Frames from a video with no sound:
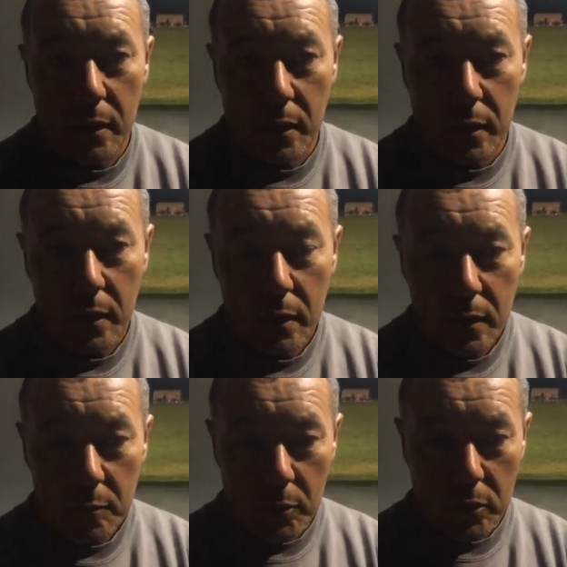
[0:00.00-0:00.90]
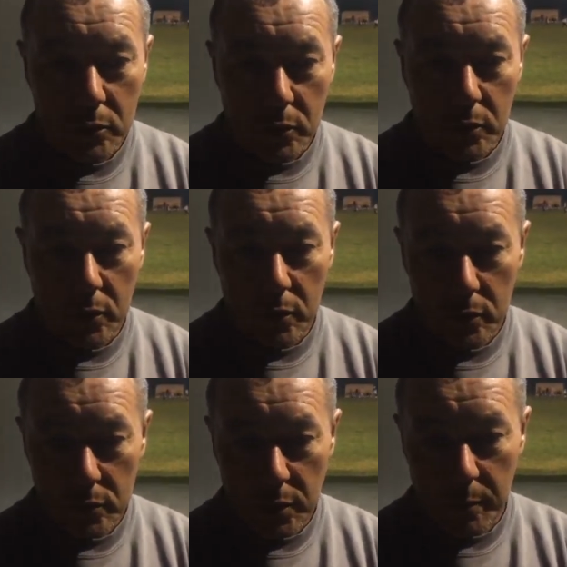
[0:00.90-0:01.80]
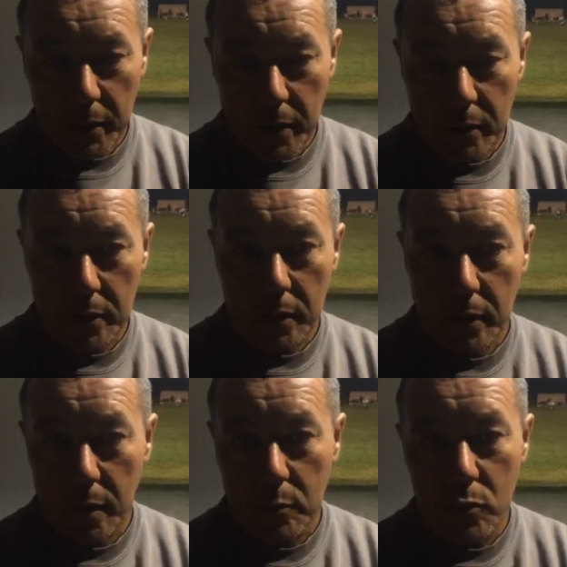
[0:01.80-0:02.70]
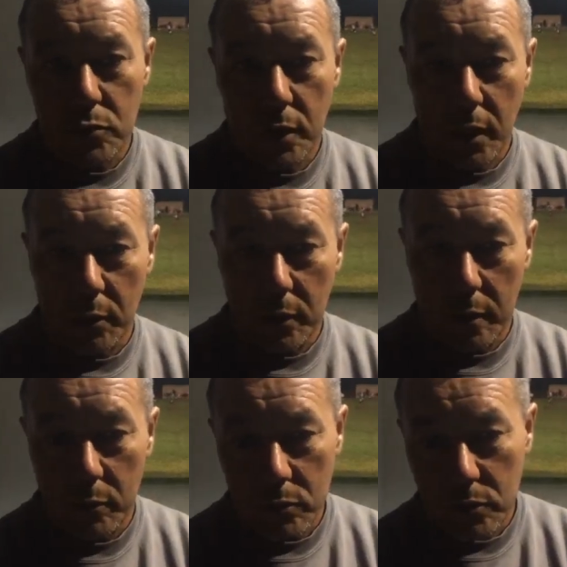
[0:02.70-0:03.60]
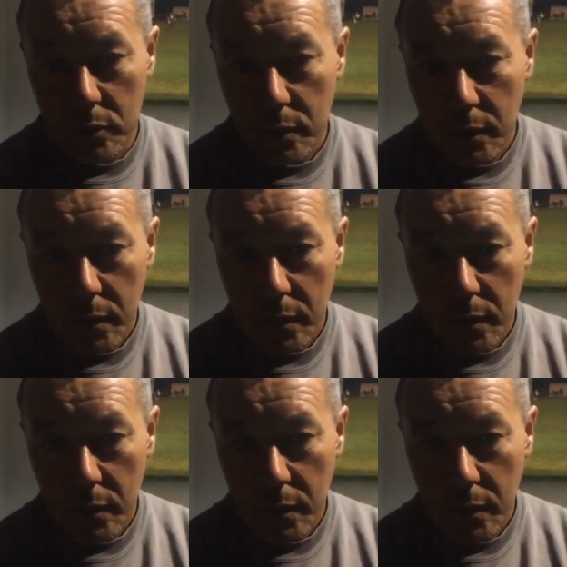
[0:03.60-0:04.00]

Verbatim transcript: Eh, por eso siempre hay que entrenar mucho, hay que laburar mucho